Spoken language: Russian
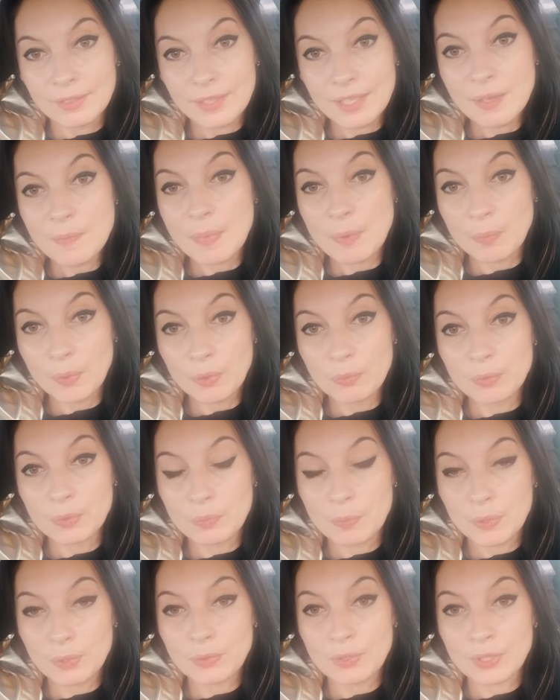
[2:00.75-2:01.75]
и
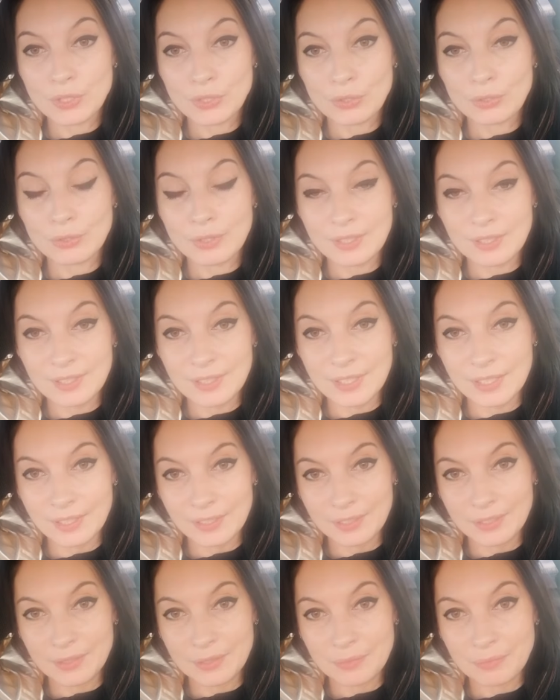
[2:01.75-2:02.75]
попробую просто что-то
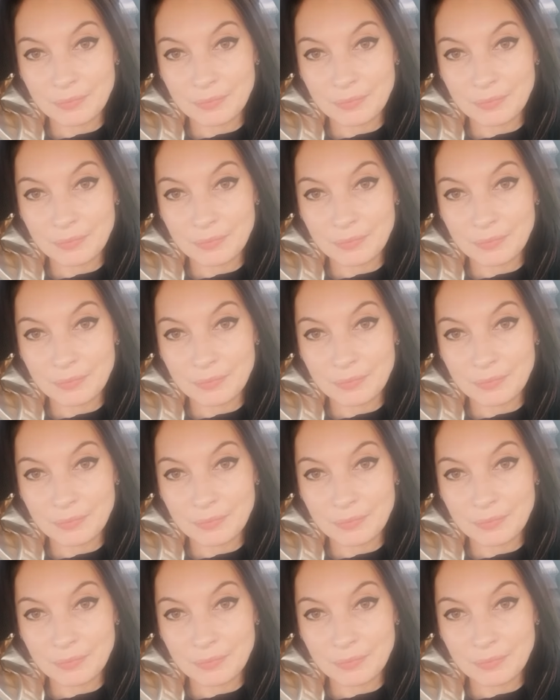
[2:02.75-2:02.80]
сделать.